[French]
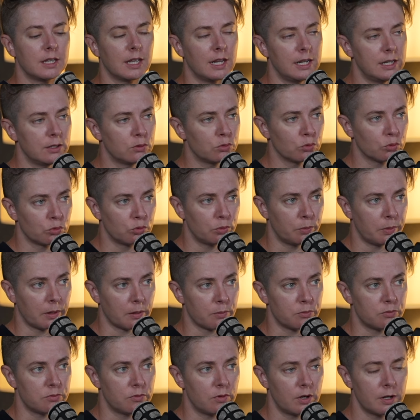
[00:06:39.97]
quel est ton
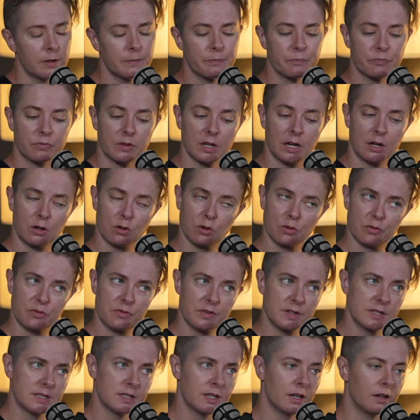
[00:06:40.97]
super pouvoir, alors
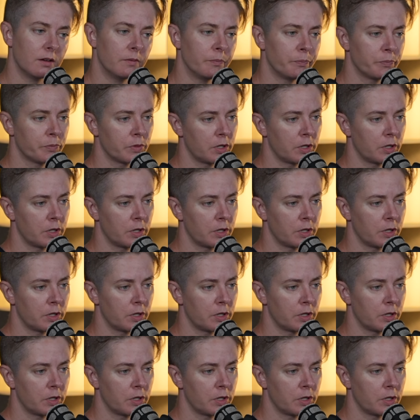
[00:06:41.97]
fais ça.